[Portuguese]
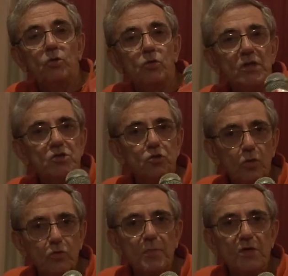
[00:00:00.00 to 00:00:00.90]
Durante
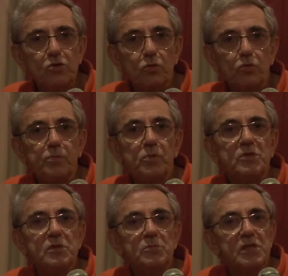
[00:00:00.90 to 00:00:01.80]
todo o mês de outubro,
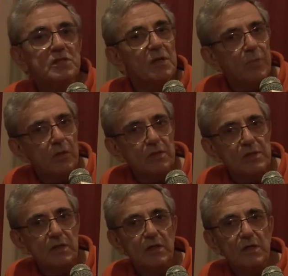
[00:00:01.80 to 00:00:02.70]
nós estamos recebendo
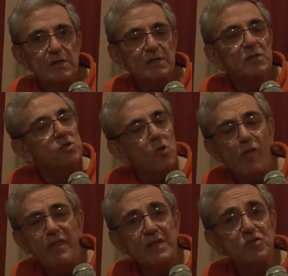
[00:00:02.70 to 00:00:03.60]
as crianças, não
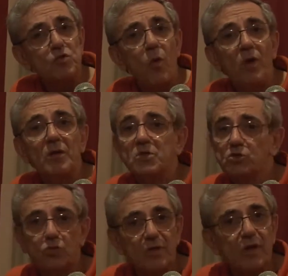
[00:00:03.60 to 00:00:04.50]
só da escola, mas
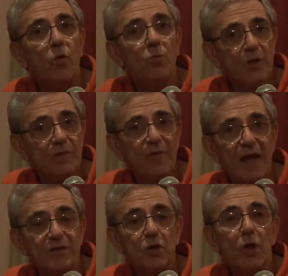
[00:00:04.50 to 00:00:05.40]
de toda a
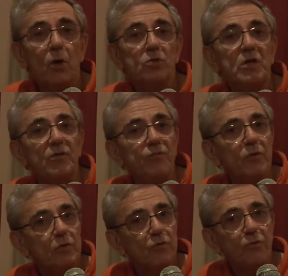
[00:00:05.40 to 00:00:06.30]
comunidade. O
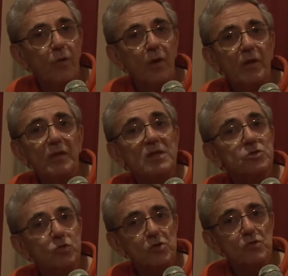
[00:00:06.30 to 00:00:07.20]
telefone do fórum é
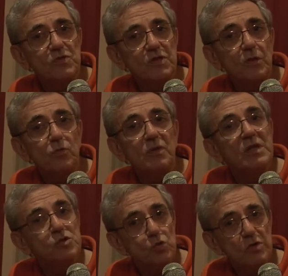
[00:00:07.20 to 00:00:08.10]

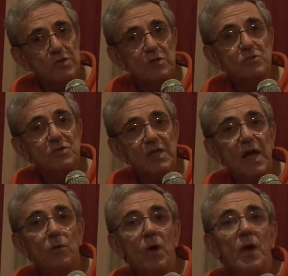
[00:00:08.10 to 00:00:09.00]

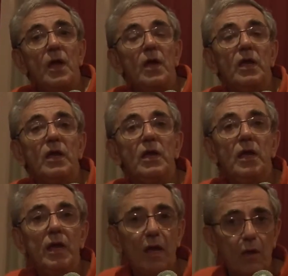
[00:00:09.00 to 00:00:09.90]
3215-3850
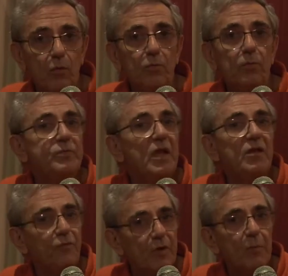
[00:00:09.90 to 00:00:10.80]
e um
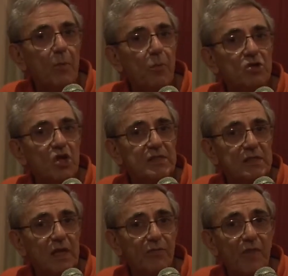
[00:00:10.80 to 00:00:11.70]
telefonema pode
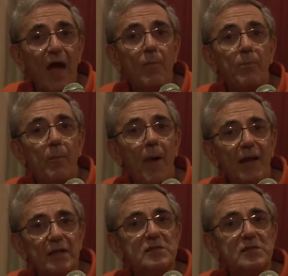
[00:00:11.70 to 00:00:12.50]
agendar para